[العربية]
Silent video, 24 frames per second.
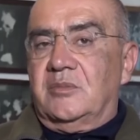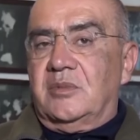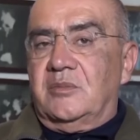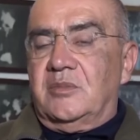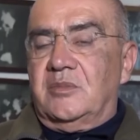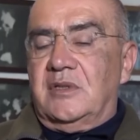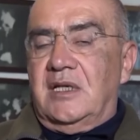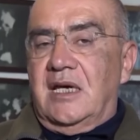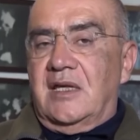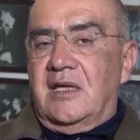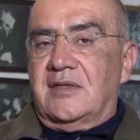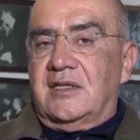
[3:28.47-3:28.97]

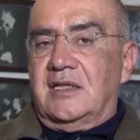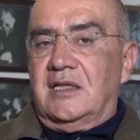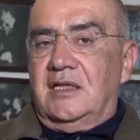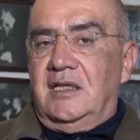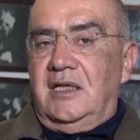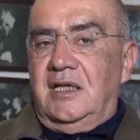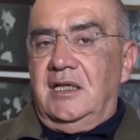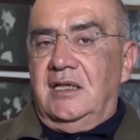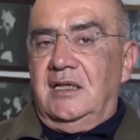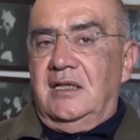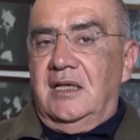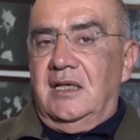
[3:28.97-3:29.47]
بهذه
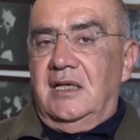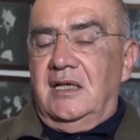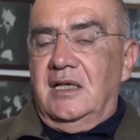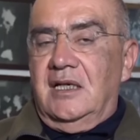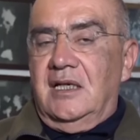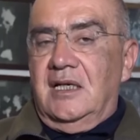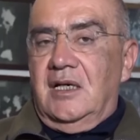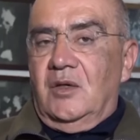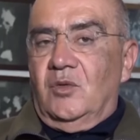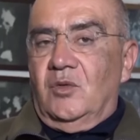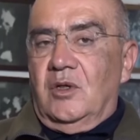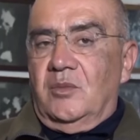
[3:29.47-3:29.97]
الحلة
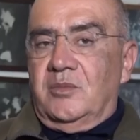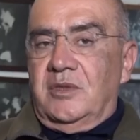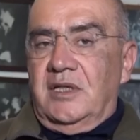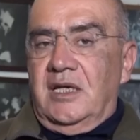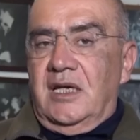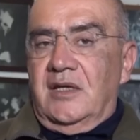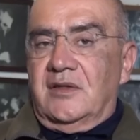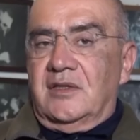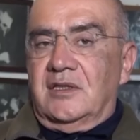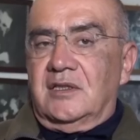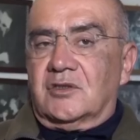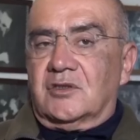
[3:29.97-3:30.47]

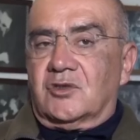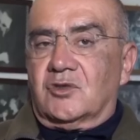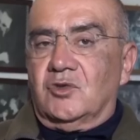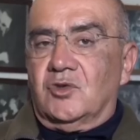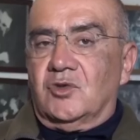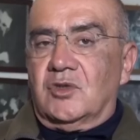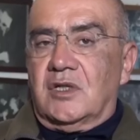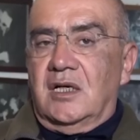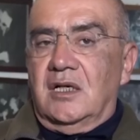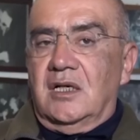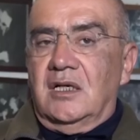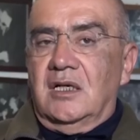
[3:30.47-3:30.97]
وبهذه
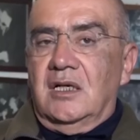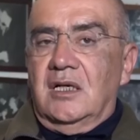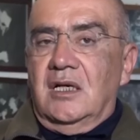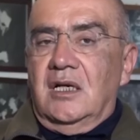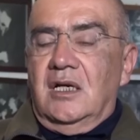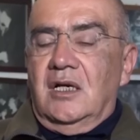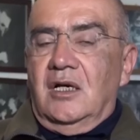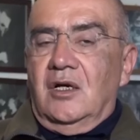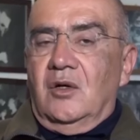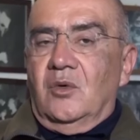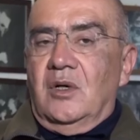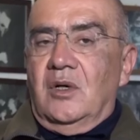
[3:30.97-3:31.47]
الصورة
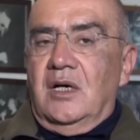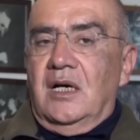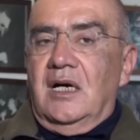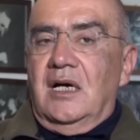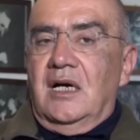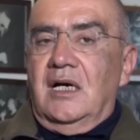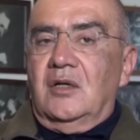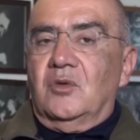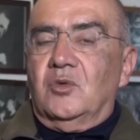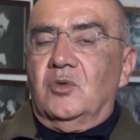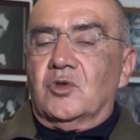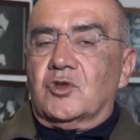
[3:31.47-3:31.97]

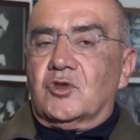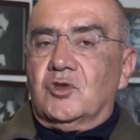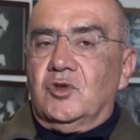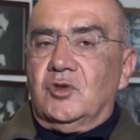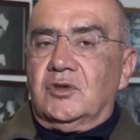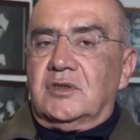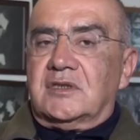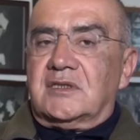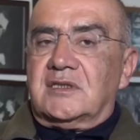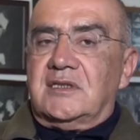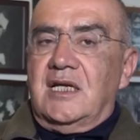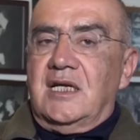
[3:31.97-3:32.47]

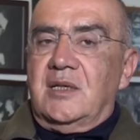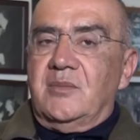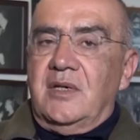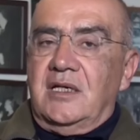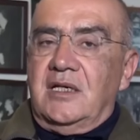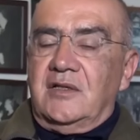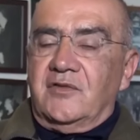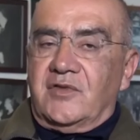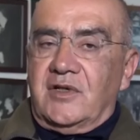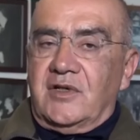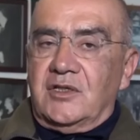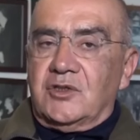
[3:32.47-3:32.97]
ووجود
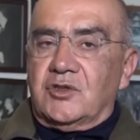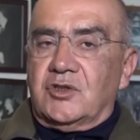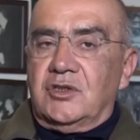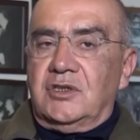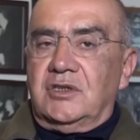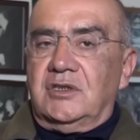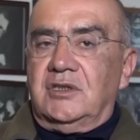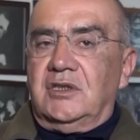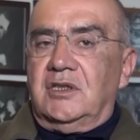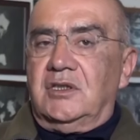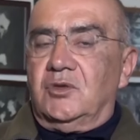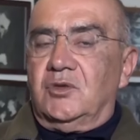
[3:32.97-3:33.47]
سليمان
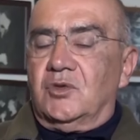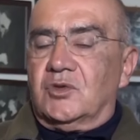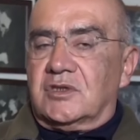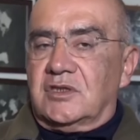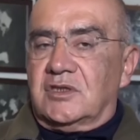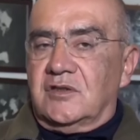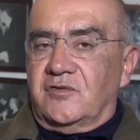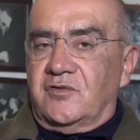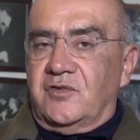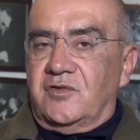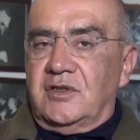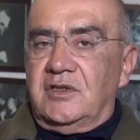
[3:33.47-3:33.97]
فرنجية
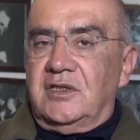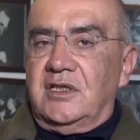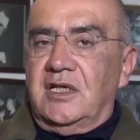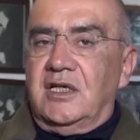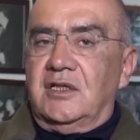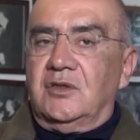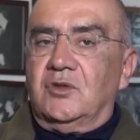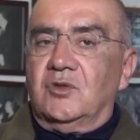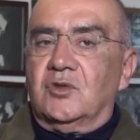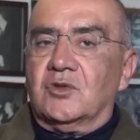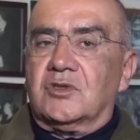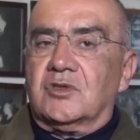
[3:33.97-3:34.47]
يوسف
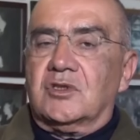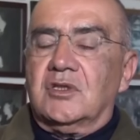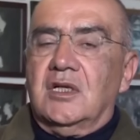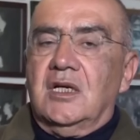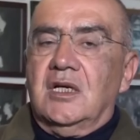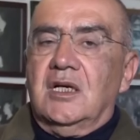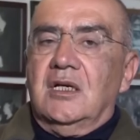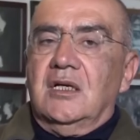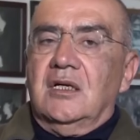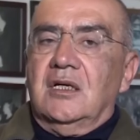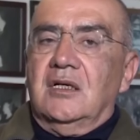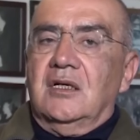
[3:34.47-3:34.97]
فنيانوس
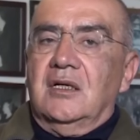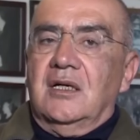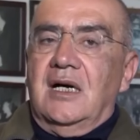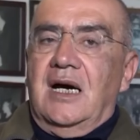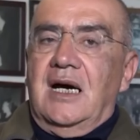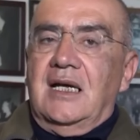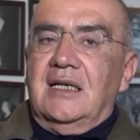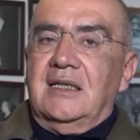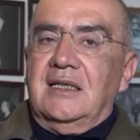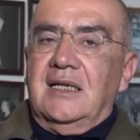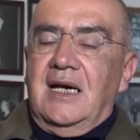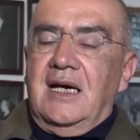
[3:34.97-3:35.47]
آه،
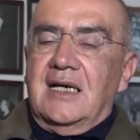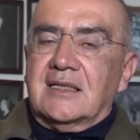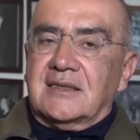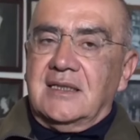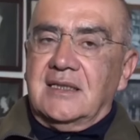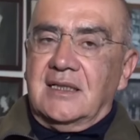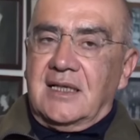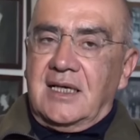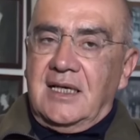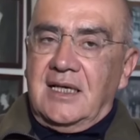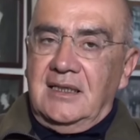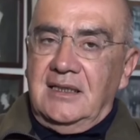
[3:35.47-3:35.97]
علي
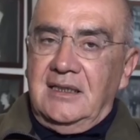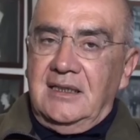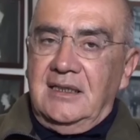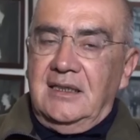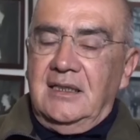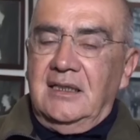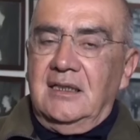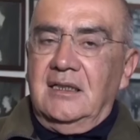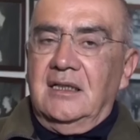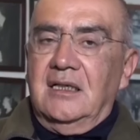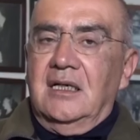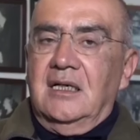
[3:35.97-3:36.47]
حسن
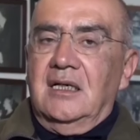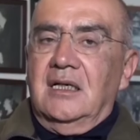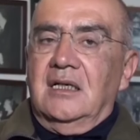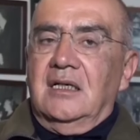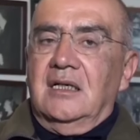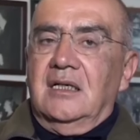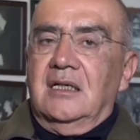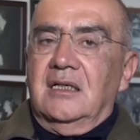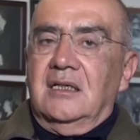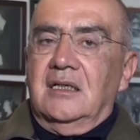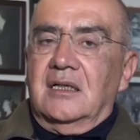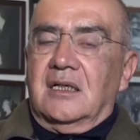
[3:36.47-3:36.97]
خليل
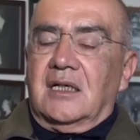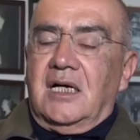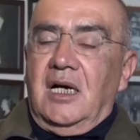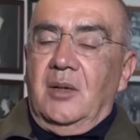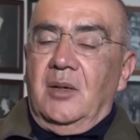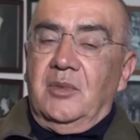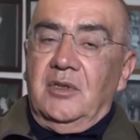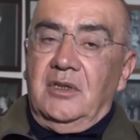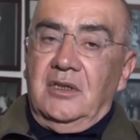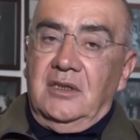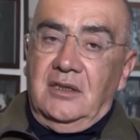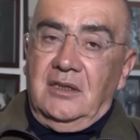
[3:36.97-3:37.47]
آه،
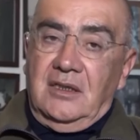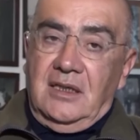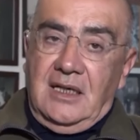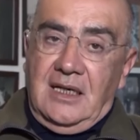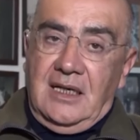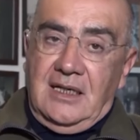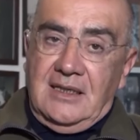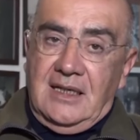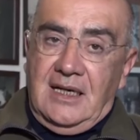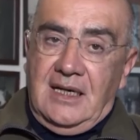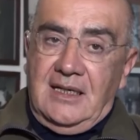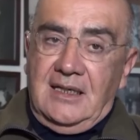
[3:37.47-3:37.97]
قبل
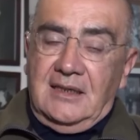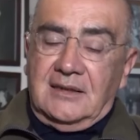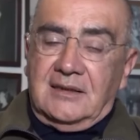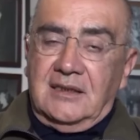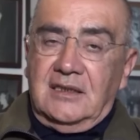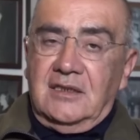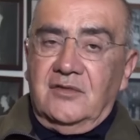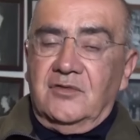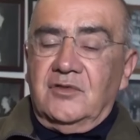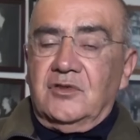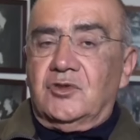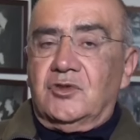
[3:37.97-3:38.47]
على على
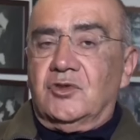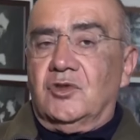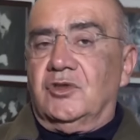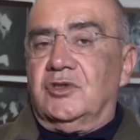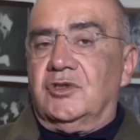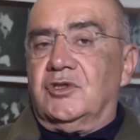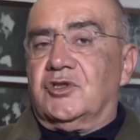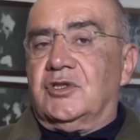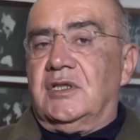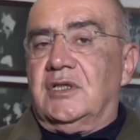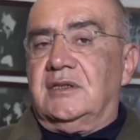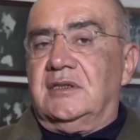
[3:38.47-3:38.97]

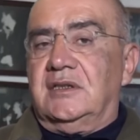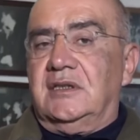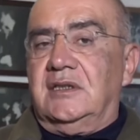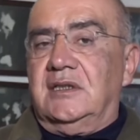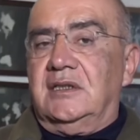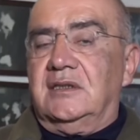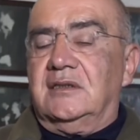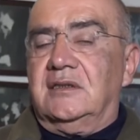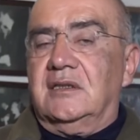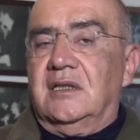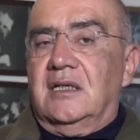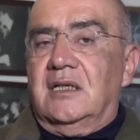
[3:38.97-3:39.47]
تلفزيون
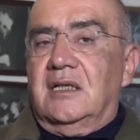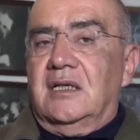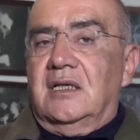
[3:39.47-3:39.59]
الجديد